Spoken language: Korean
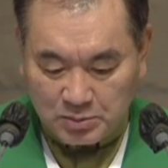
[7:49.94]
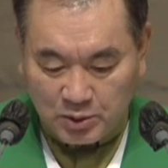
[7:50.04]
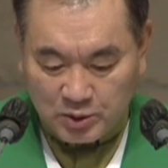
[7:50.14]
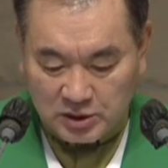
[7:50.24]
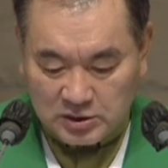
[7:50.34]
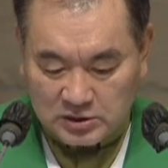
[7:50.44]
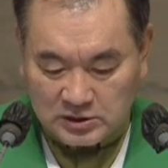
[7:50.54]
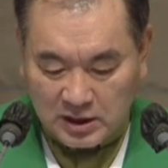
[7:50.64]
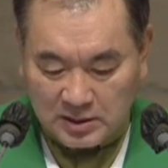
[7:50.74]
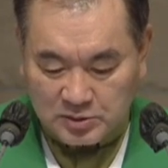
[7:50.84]
복 있는
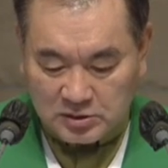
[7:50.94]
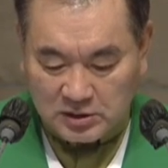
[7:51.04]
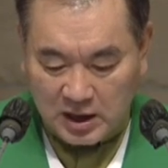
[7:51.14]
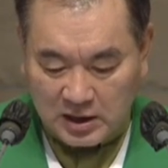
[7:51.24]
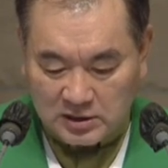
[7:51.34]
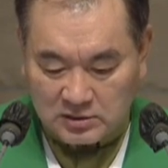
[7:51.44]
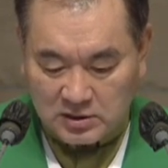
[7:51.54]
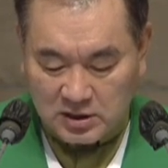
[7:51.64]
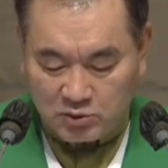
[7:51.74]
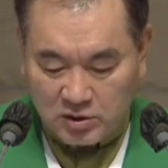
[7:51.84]
사람은
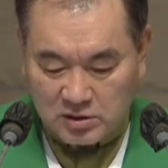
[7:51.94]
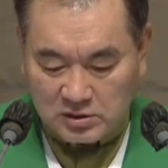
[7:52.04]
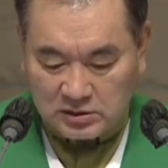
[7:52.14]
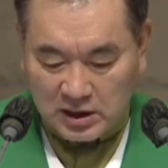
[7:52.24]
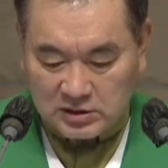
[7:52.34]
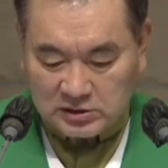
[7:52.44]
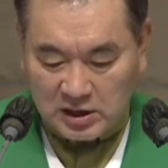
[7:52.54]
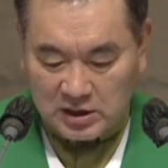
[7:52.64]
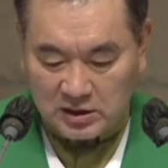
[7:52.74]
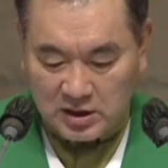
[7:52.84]
악인들의 꾀를
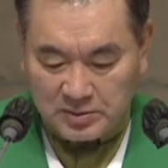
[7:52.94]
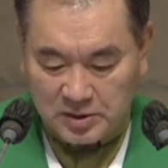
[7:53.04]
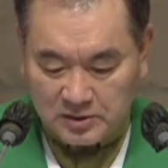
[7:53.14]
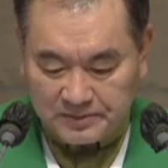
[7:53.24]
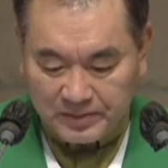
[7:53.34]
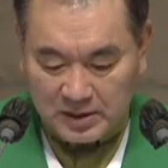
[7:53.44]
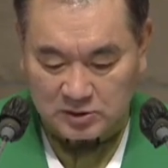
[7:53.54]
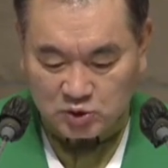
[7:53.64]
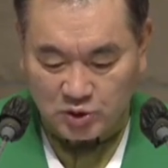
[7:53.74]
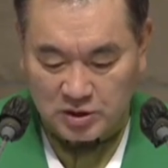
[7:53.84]
따르지 아니하며
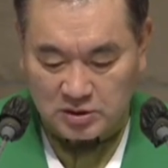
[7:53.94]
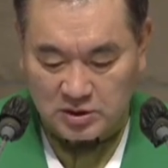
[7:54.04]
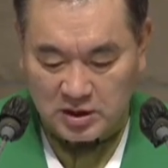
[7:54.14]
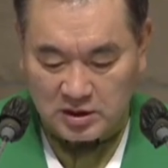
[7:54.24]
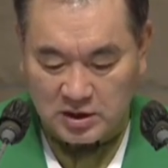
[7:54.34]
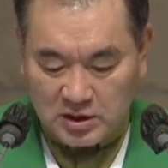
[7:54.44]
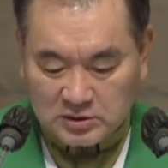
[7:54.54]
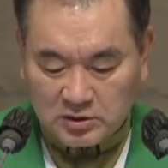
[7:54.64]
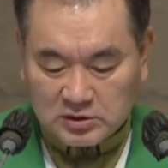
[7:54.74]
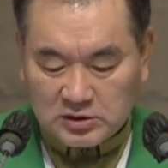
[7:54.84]
죄인들의 길에
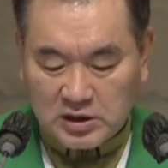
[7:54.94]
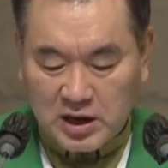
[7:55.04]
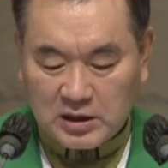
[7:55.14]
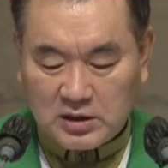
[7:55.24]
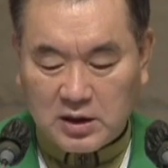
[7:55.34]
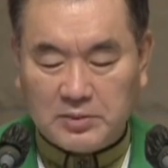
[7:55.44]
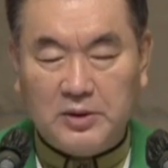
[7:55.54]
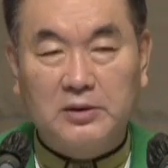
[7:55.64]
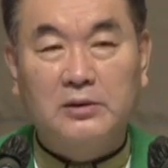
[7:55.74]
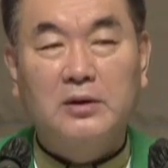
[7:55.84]
서지
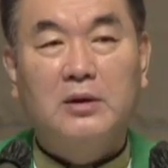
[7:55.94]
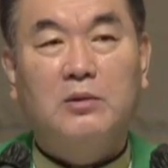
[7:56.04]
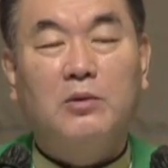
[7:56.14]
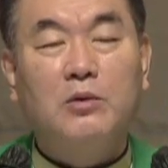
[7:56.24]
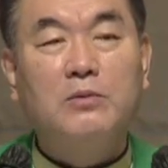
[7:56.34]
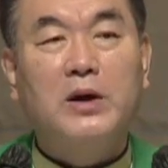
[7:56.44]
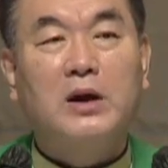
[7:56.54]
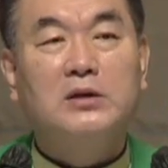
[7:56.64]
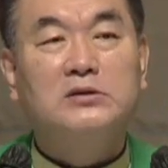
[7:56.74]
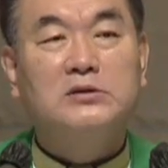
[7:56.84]
아니하며
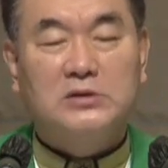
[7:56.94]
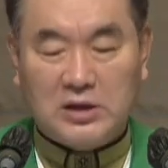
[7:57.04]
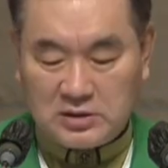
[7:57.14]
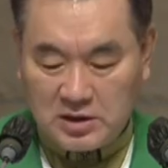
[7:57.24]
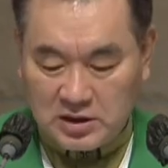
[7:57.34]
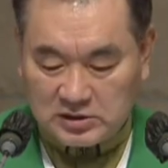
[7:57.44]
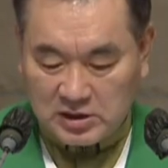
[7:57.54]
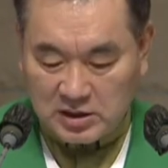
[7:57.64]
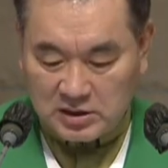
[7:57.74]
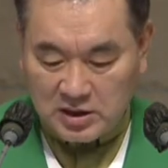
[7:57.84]
오만한 자들의
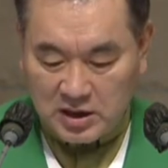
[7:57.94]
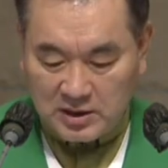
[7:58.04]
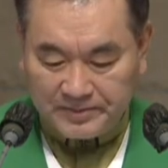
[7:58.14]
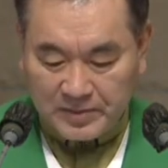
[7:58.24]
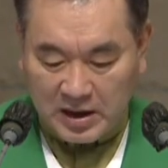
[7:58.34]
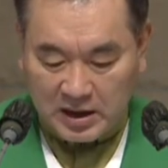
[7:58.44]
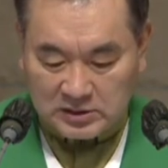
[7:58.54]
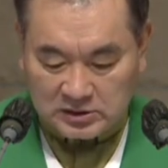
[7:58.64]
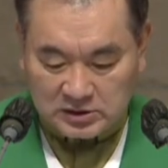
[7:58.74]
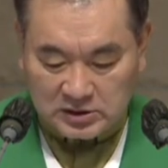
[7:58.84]
자리에
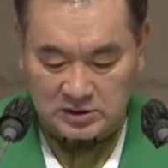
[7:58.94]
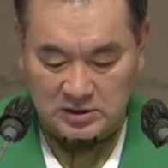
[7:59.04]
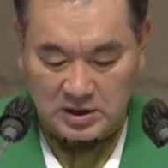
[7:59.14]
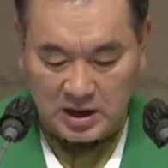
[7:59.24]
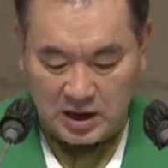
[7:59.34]
앉지